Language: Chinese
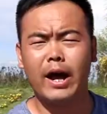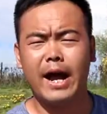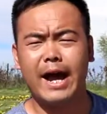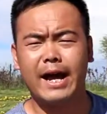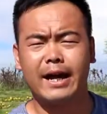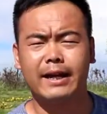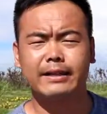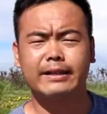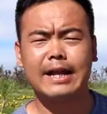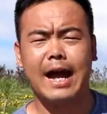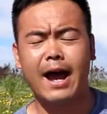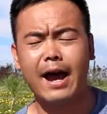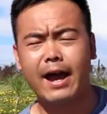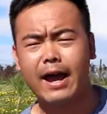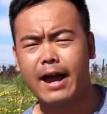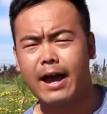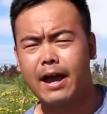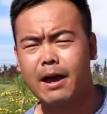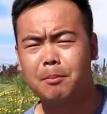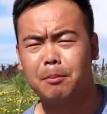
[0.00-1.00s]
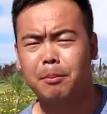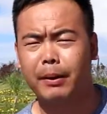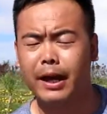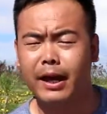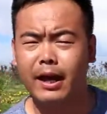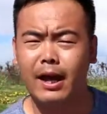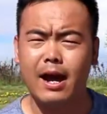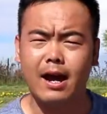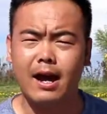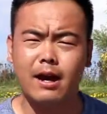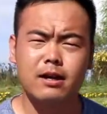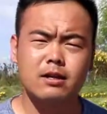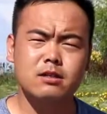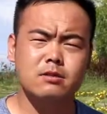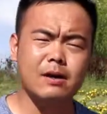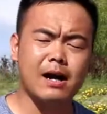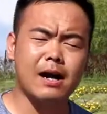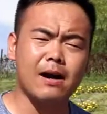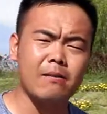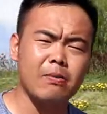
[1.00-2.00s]
海、南海、北海，是
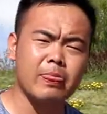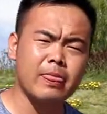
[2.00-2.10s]
吧？